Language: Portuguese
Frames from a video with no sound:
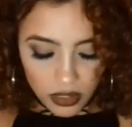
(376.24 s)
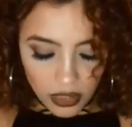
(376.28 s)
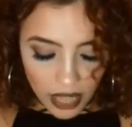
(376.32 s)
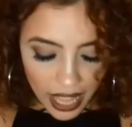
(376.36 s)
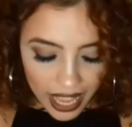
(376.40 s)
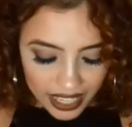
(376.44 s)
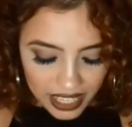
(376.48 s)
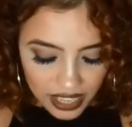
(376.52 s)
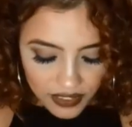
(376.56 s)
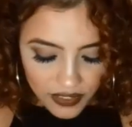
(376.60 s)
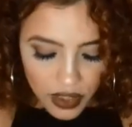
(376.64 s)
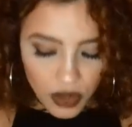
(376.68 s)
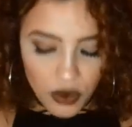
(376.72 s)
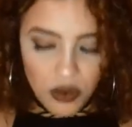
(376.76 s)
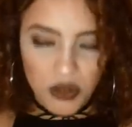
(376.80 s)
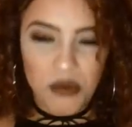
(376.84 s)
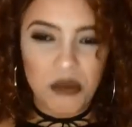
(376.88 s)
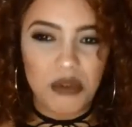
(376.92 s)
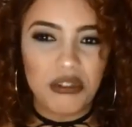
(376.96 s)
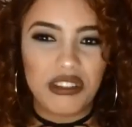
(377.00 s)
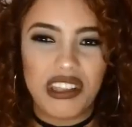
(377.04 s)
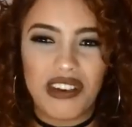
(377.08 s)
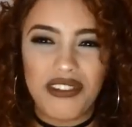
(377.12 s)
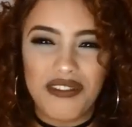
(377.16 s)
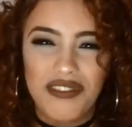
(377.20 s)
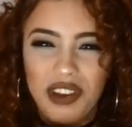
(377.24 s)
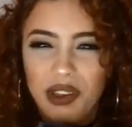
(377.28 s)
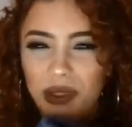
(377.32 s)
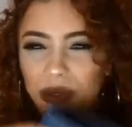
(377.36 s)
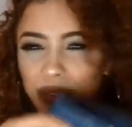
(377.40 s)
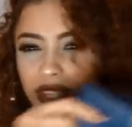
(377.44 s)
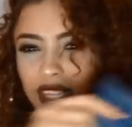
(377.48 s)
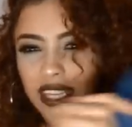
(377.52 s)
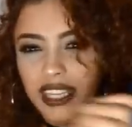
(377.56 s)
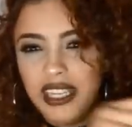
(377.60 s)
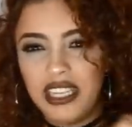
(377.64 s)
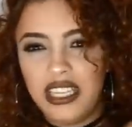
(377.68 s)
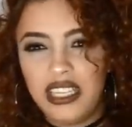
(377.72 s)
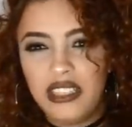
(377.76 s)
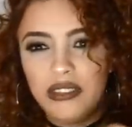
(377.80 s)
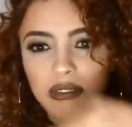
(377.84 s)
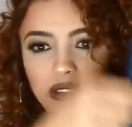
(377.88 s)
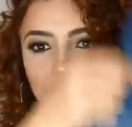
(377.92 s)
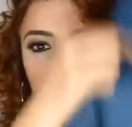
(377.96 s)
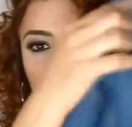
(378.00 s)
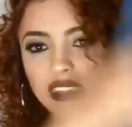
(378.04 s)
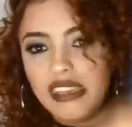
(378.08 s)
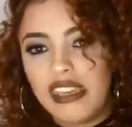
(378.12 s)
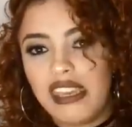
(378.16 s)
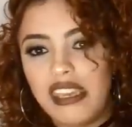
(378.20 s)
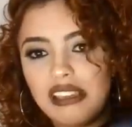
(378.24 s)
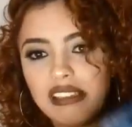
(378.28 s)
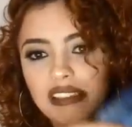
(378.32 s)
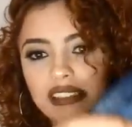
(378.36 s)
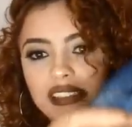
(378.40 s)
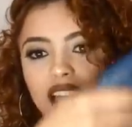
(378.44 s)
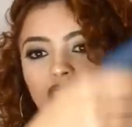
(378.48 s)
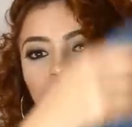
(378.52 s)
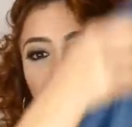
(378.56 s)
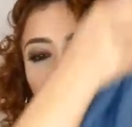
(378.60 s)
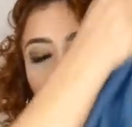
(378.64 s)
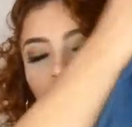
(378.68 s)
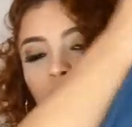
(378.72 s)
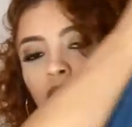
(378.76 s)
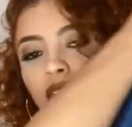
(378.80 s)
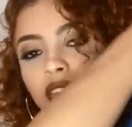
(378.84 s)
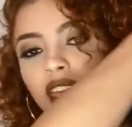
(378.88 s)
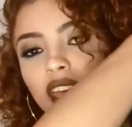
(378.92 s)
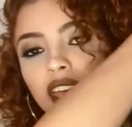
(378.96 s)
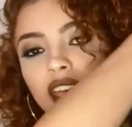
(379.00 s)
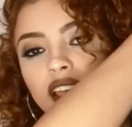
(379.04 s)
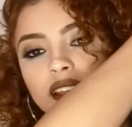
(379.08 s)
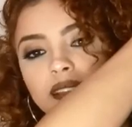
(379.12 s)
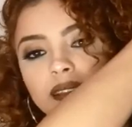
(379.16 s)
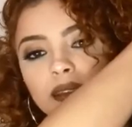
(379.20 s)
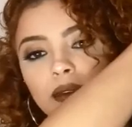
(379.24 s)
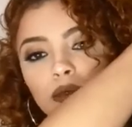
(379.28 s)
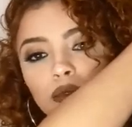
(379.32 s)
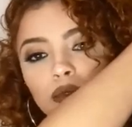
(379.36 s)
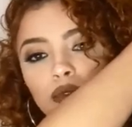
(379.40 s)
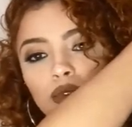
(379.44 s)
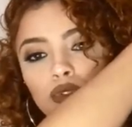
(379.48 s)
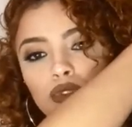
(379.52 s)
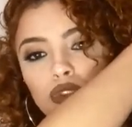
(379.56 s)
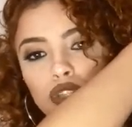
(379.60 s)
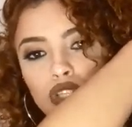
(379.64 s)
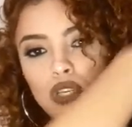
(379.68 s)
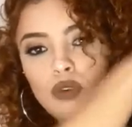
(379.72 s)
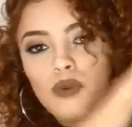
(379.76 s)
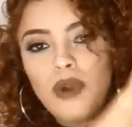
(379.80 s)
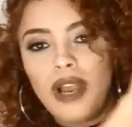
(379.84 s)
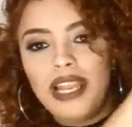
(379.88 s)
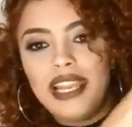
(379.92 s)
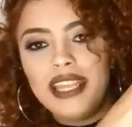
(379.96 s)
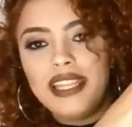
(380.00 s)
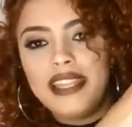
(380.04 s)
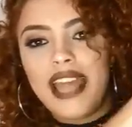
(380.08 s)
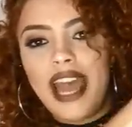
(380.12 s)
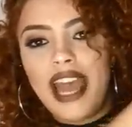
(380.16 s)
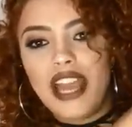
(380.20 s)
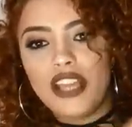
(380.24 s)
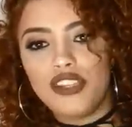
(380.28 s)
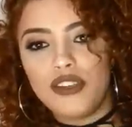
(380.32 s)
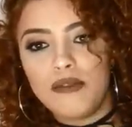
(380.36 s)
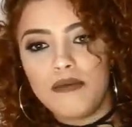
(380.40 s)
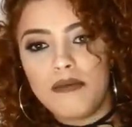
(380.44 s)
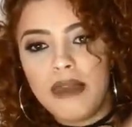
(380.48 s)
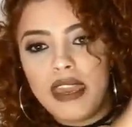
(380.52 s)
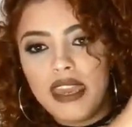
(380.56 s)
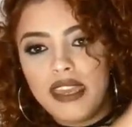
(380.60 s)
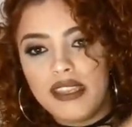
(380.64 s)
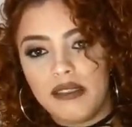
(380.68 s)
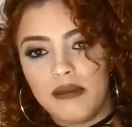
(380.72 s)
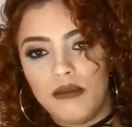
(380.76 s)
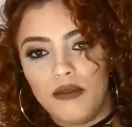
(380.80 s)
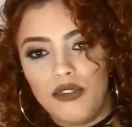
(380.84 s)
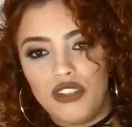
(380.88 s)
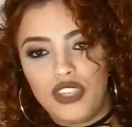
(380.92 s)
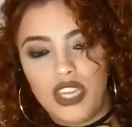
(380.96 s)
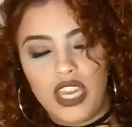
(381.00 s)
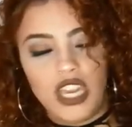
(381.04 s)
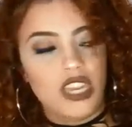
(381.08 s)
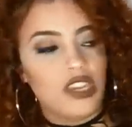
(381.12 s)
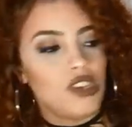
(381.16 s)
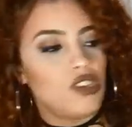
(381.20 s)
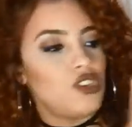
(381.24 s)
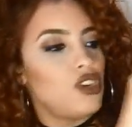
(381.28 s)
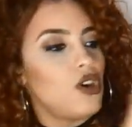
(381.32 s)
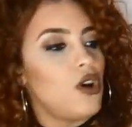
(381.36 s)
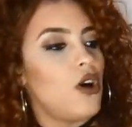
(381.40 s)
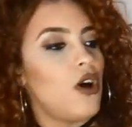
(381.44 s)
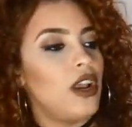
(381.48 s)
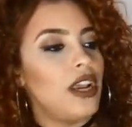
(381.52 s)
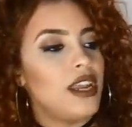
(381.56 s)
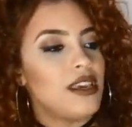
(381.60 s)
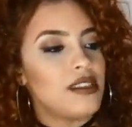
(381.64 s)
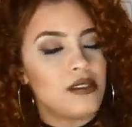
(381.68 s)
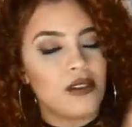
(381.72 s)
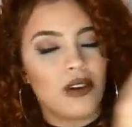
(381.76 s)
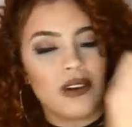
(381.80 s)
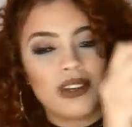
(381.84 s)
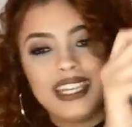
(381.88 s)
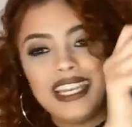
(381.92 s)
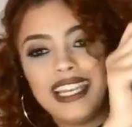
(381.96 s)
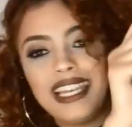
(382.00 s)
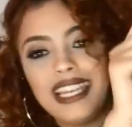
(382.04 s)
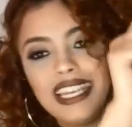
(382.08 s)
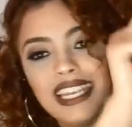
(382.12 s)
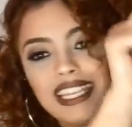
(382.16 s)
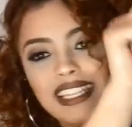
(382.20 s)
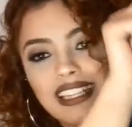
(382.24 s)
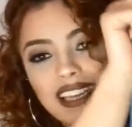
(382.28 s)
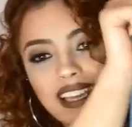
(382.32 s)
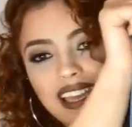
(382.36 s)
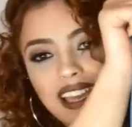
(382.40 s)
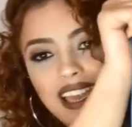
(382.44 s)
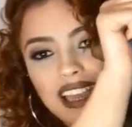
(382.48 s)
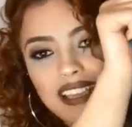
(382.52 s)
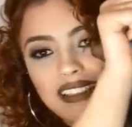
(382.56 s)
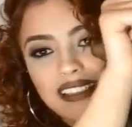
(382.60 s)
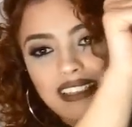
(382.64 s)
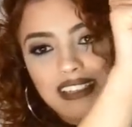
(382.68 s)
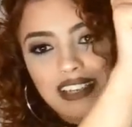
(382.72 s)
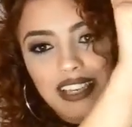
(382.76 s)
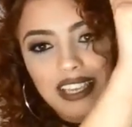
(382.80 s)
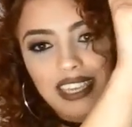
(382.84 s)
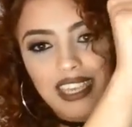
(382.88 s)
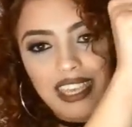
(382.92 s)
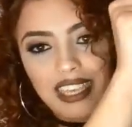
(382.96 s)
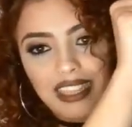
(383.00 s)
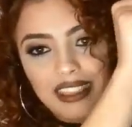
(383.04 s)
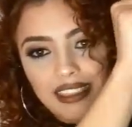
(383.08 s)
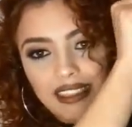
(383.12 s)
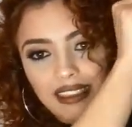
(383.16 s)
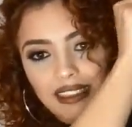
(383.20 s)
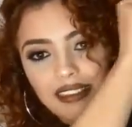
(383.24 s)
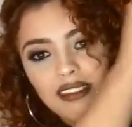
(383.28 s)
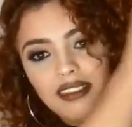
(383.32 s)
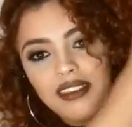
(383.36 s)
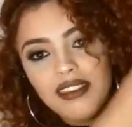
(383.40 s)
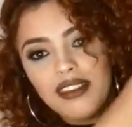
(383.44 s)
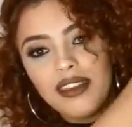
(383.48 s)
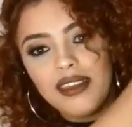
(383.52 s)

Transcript: Nada veio com o botão faltando, assim, sabe? São tudo de qualidade mesmo, gente. Olha só que linda essa jaqueta.